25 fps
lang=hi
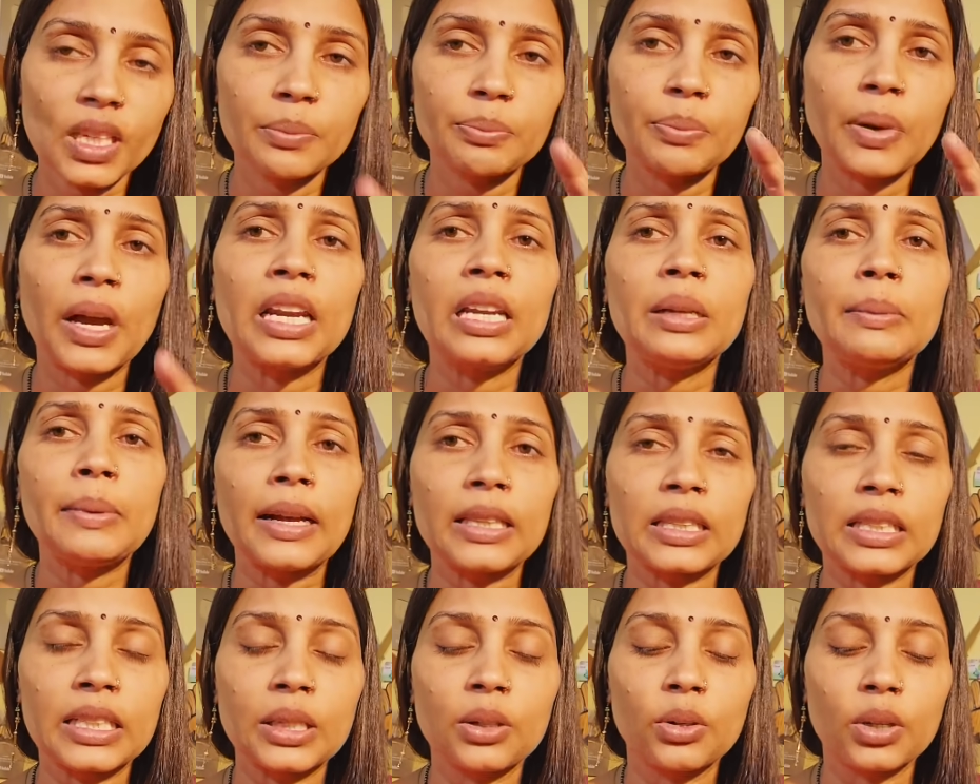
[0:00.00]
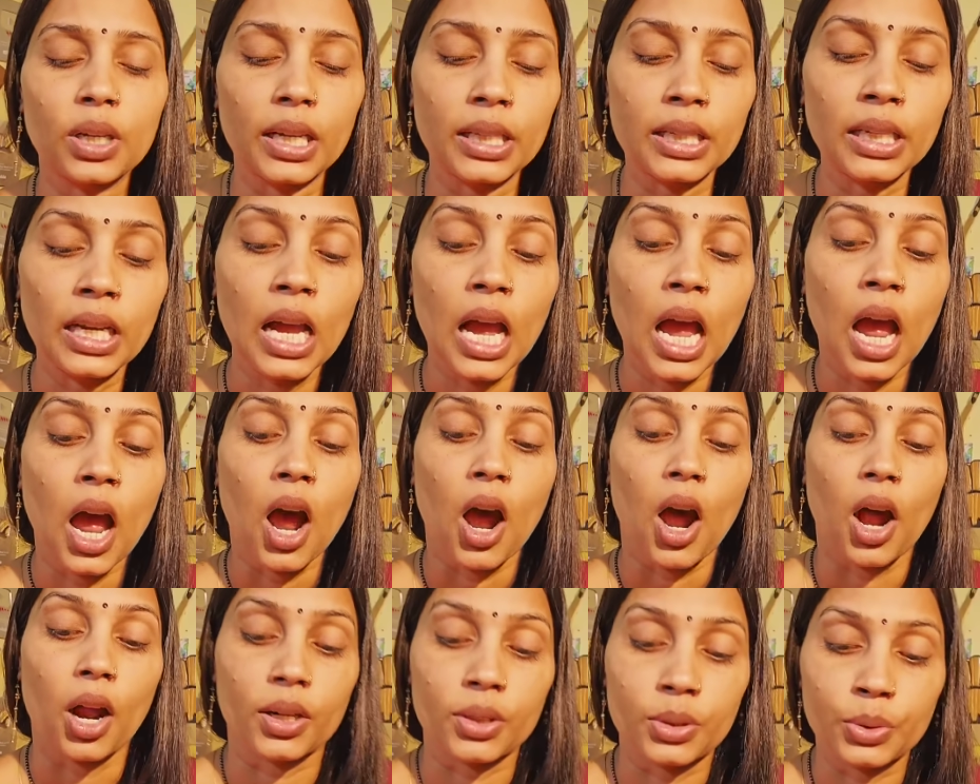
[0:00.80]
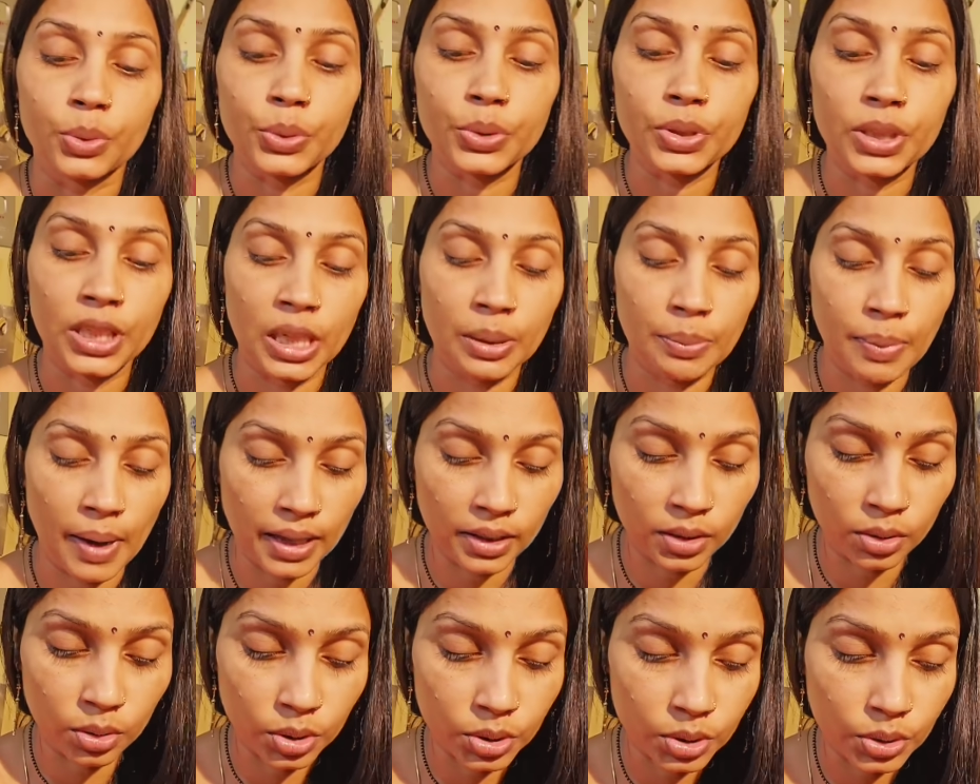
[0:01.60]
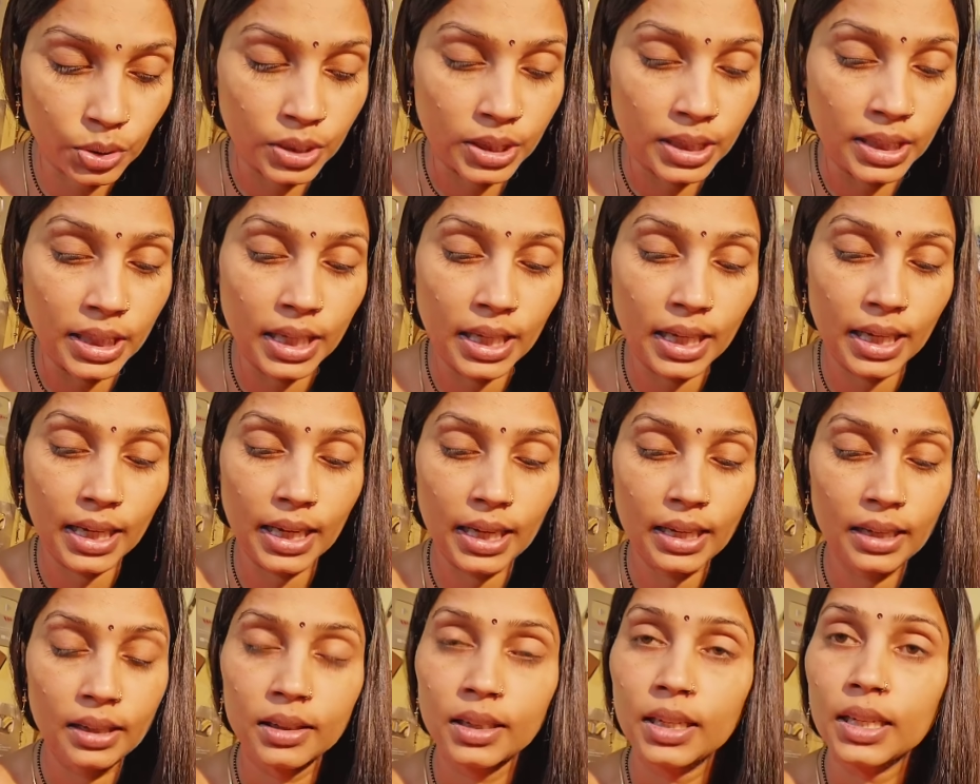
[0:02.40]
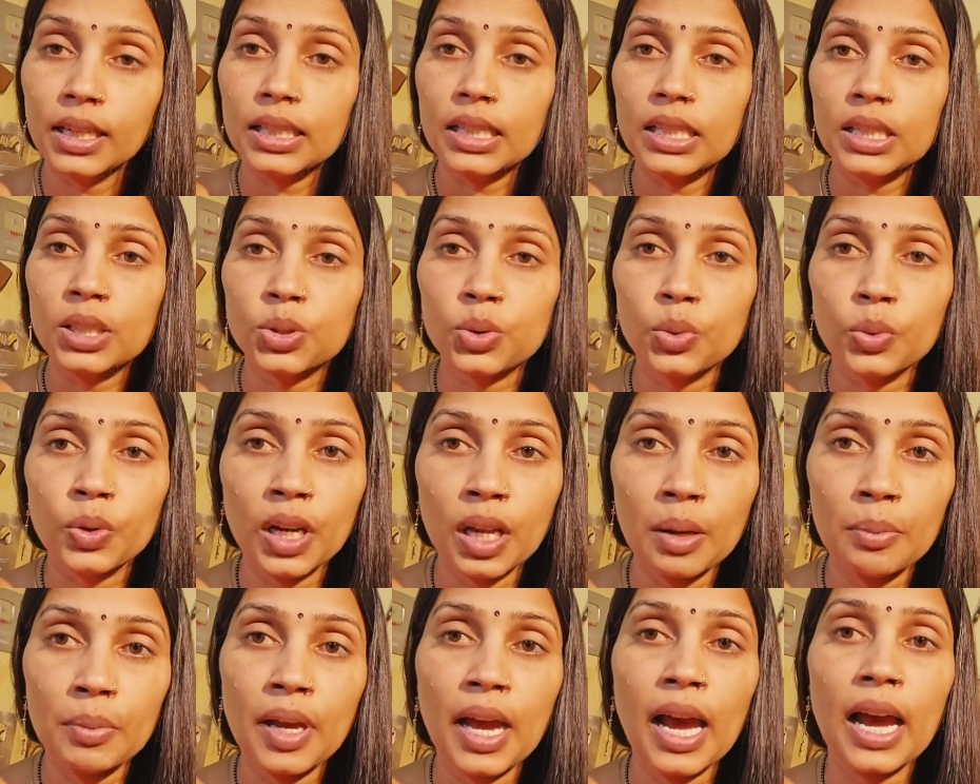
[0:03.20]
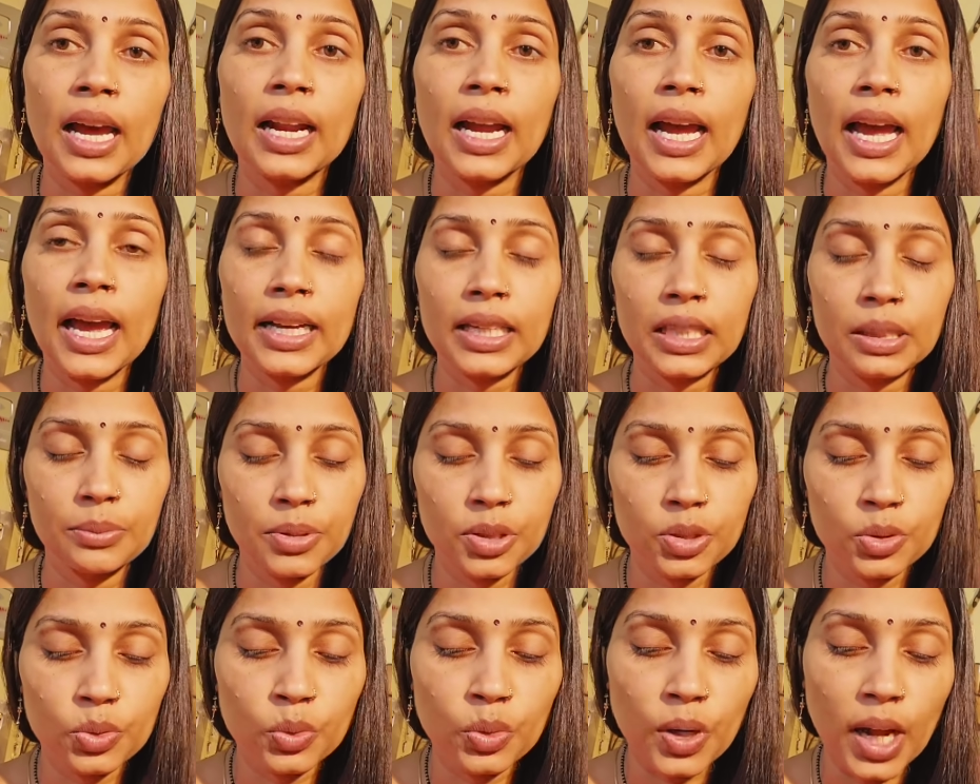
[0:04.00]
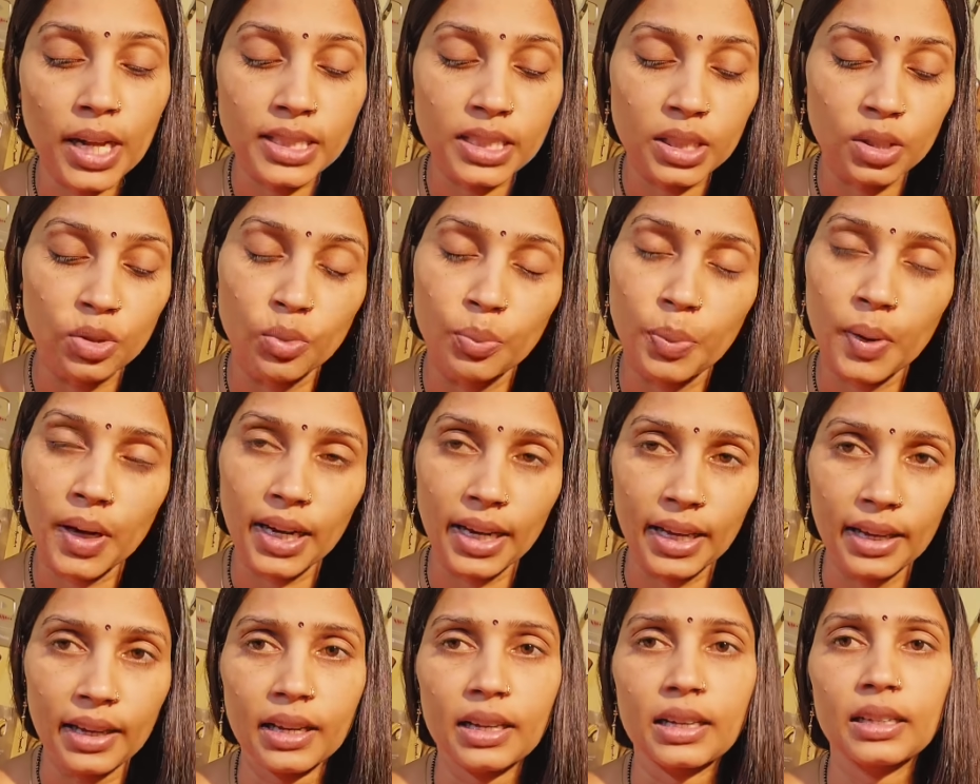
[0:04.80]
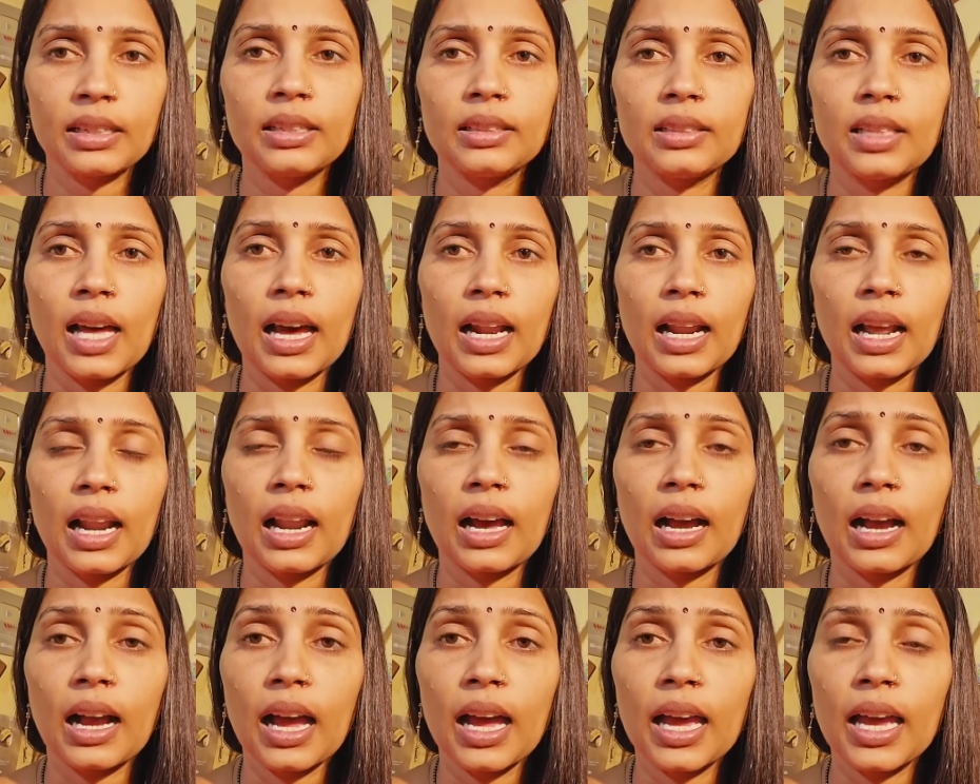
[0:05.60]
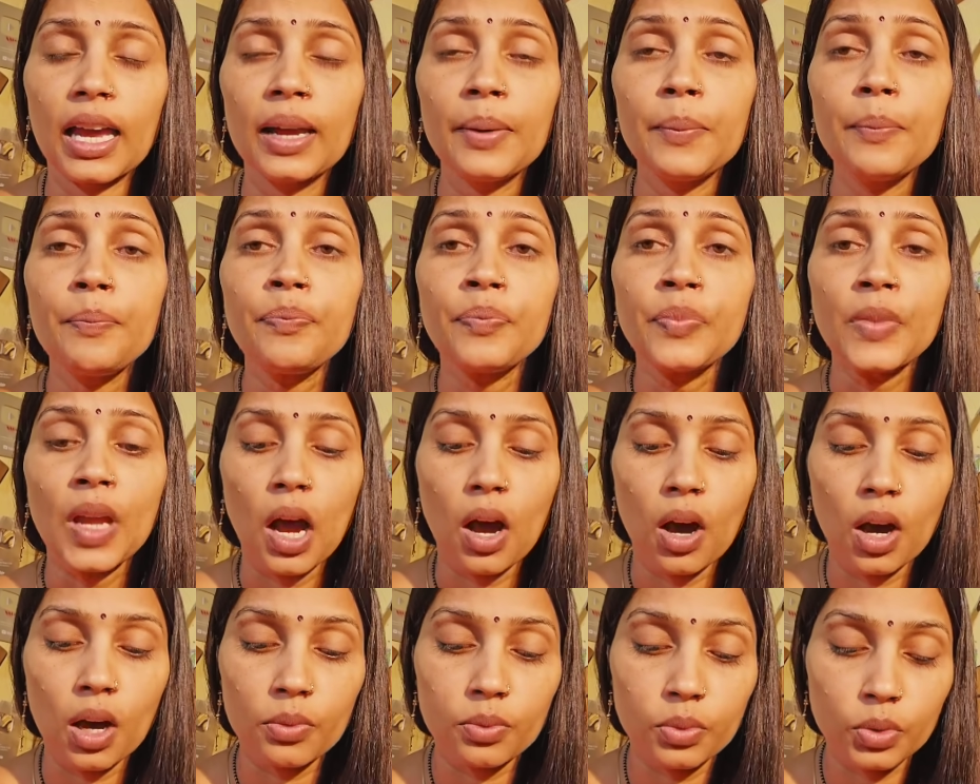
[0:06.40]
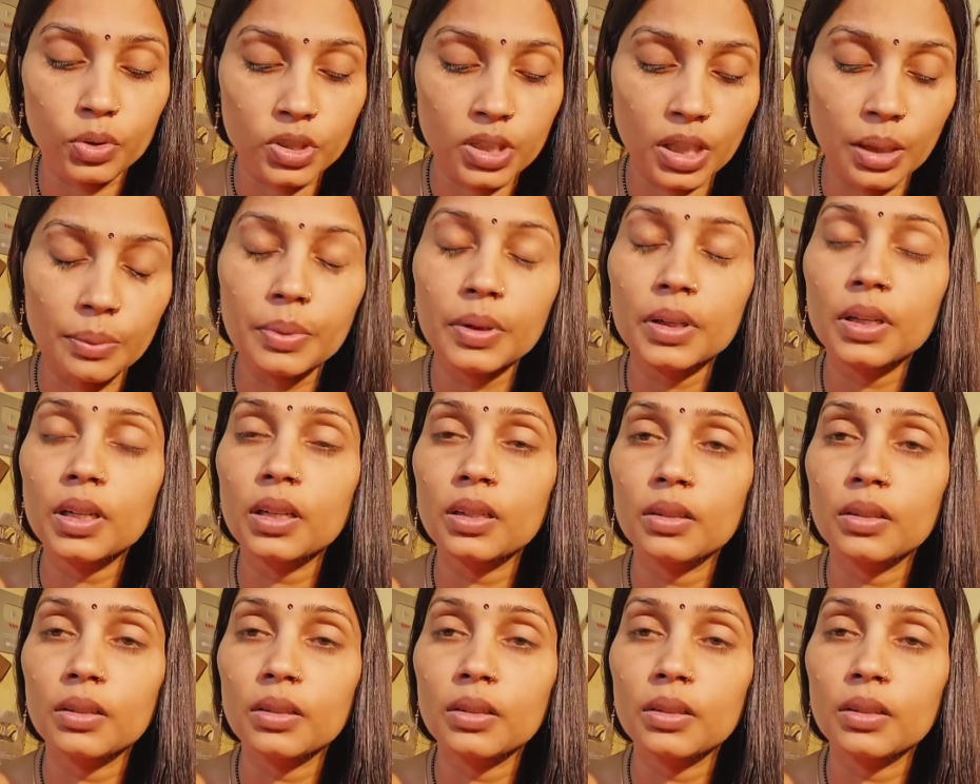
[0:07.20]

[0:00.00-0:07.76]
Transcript: पहली बात ये हो गई और दूसरी बात दोस्तों ये है कि सुनने में आ रहा है कि विष्णुराज के ऊपर एक ही धारा लगा है और वो जब